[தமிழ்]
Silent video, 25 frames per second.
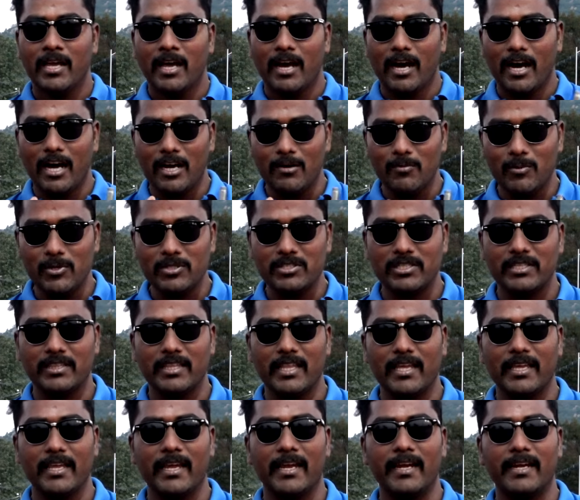ஆல்மோஸ்ட் இந்த
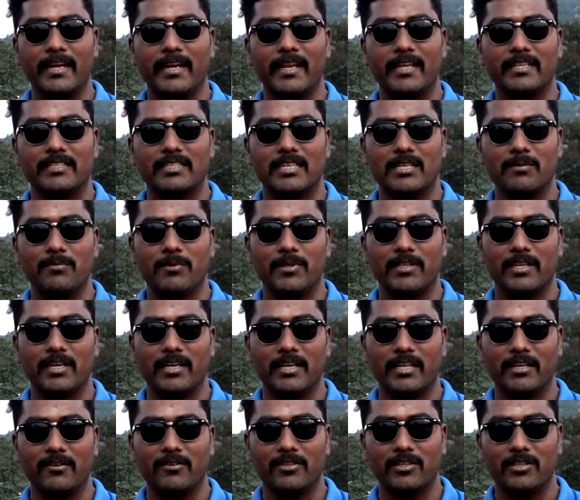எயிட் டேஸ்லேயே பார்த்தீங்கன்னா
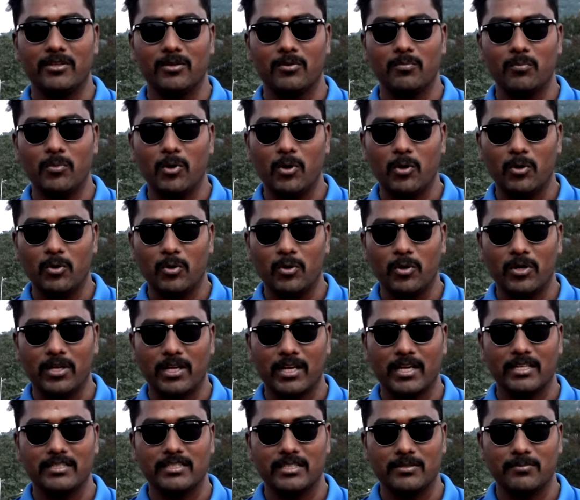நீங்கள் வந்து ரொம்ப ஒர்க் அவுட்டை
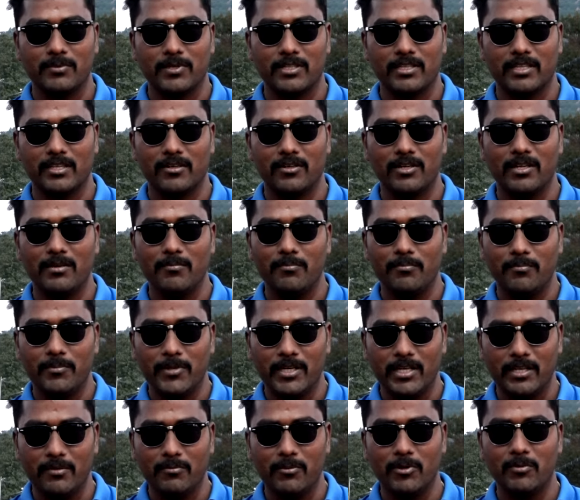கான்சென்ட் பண்ண தேவையில்ல
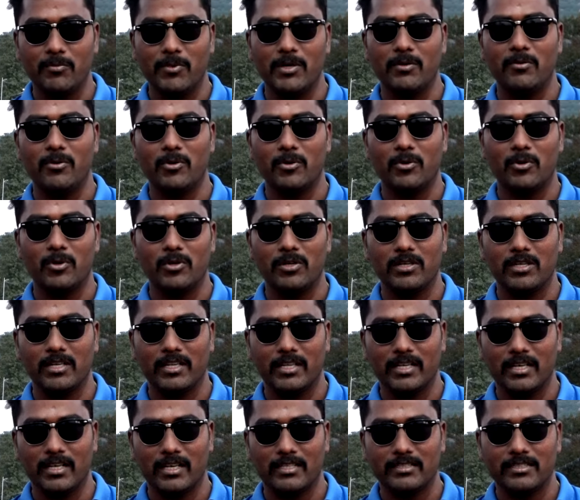மினிமமாக ஒர்க் அவுட்டை
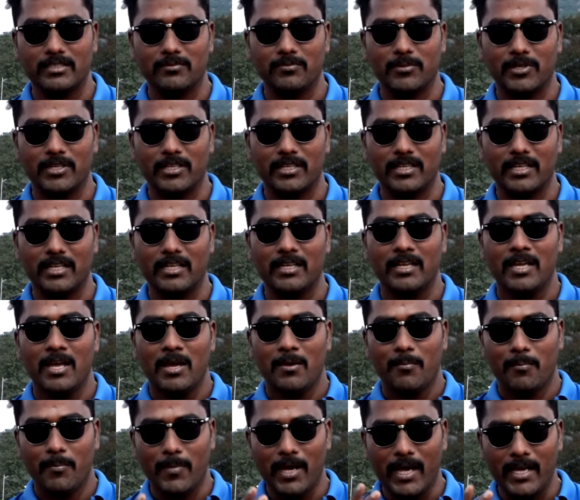நீங்கள் கான்சென்ட் பண்ணுங்கள்
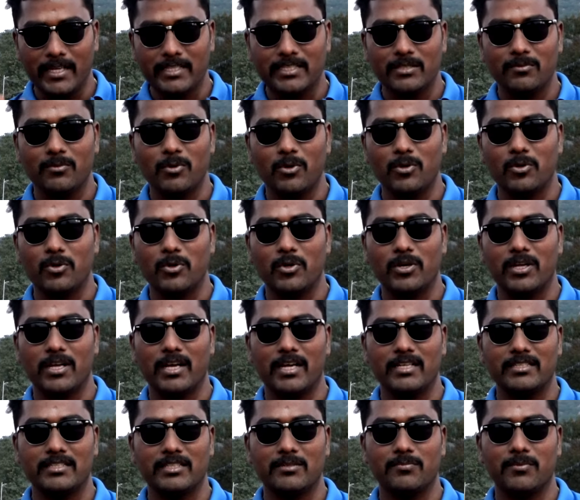மேக்ஸிமம் ஒர்க் அவுட்டை
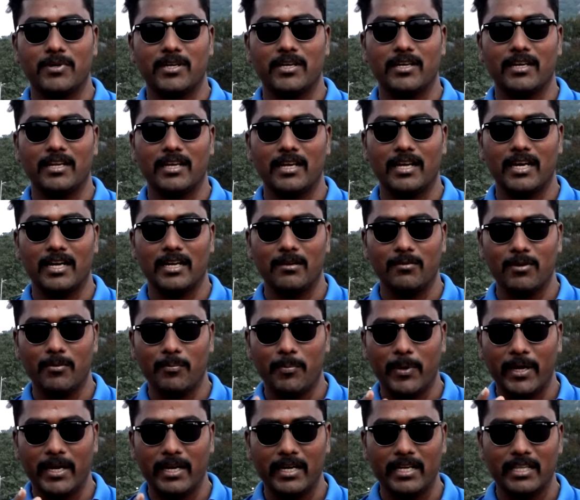கான்சென்ட் பண்ணிங்கன்னா கண்டிப்பாக
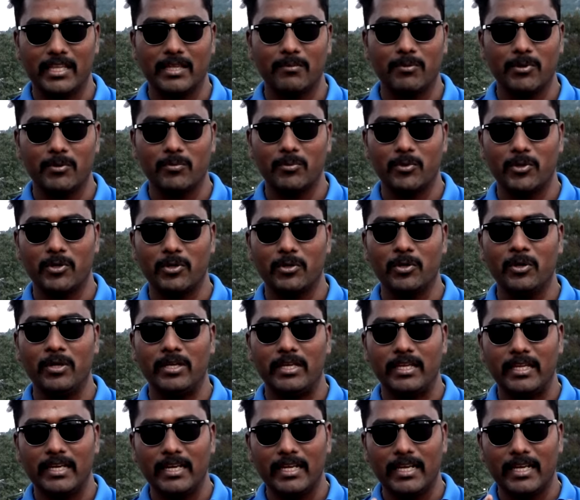பெயினில் தான் போய் முடியும்
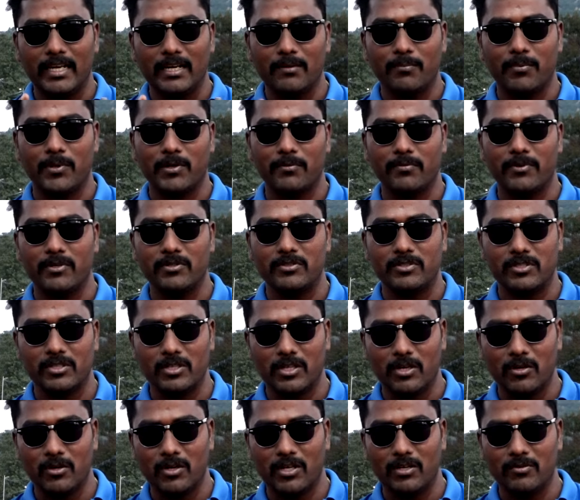இருக்கிற பர்ஃபார்மன்ஸும்
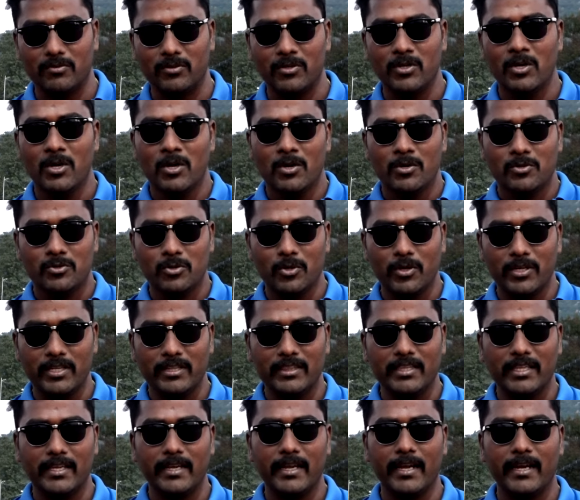டவுன் ஆகும் ஸோ இந்த
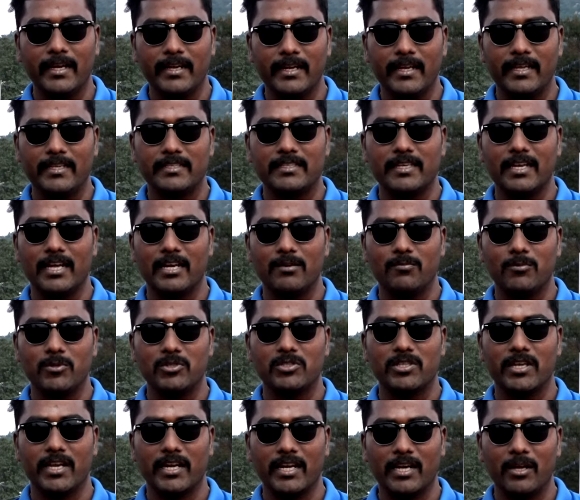எயிட் டேஸில் ஆல்மோஸ்ட்
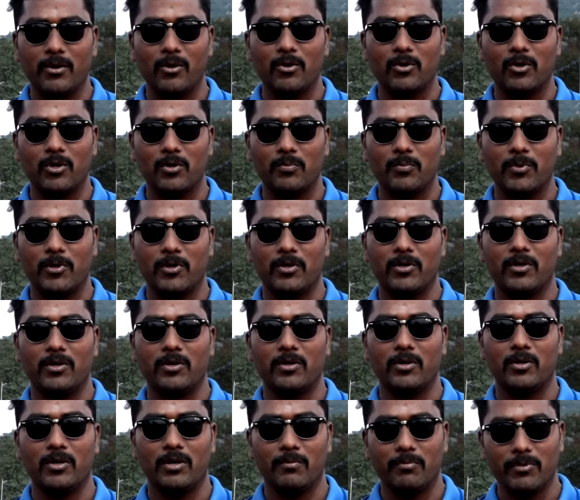என்ன ஒர்க் அவுட்
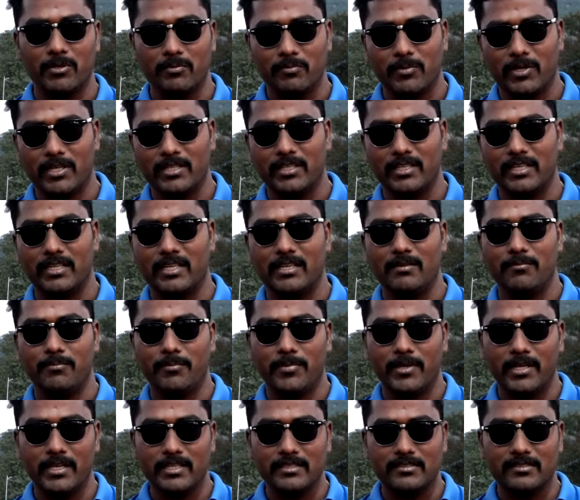பண்ணணும் அப்படின்னு பார்த்தீங்கன்னா
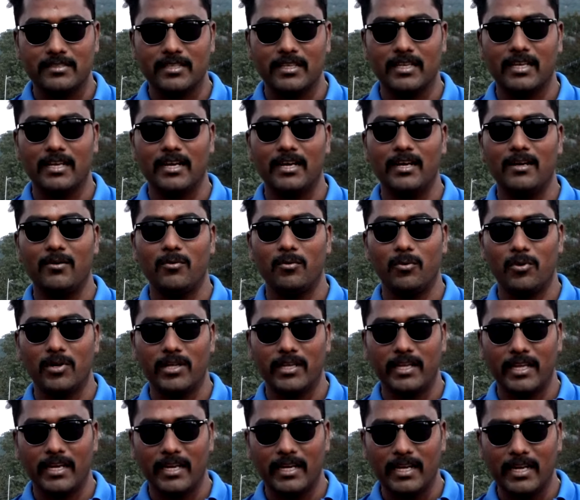பேசிக்காக உங்களுக்கு
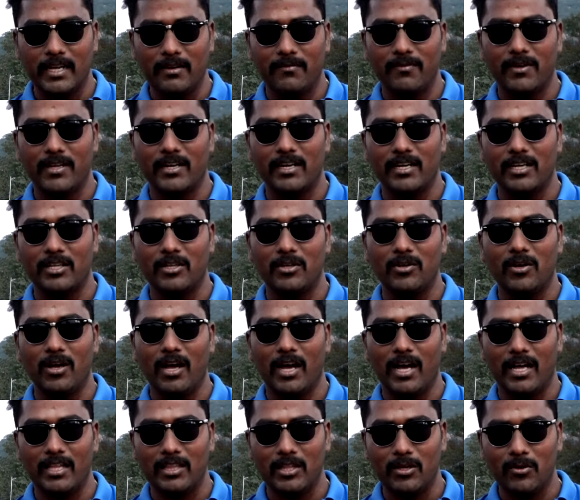என்ன வரலையோ
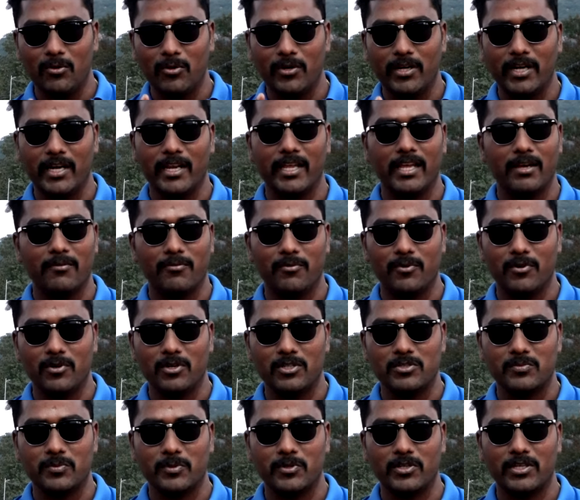அதை ஒன்றே நீங்கள் ஃபோக்கஸ்
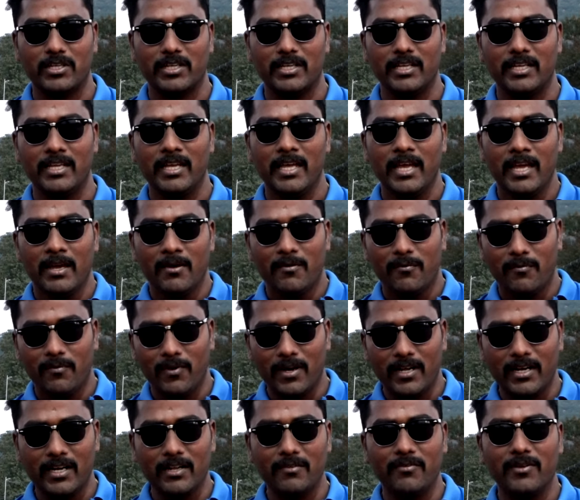பண்ணுங்கள்
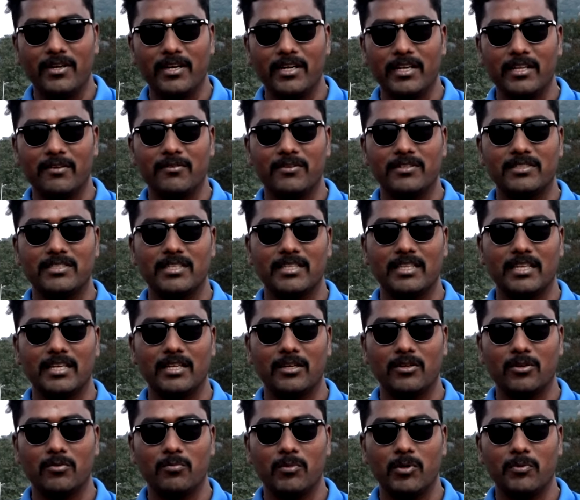வர வேண்டிய விஷயத்தை
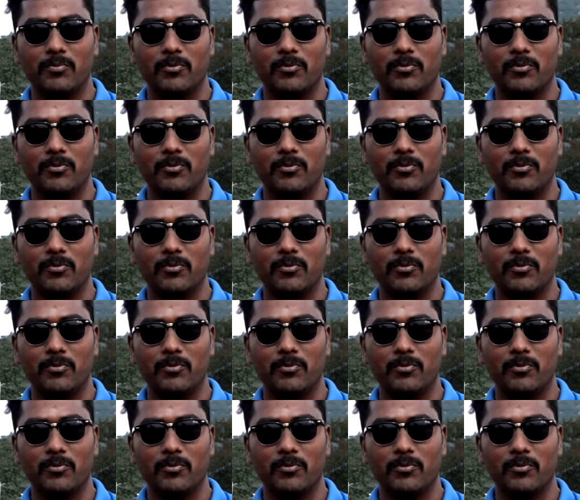நீங்கள் ரொம்ப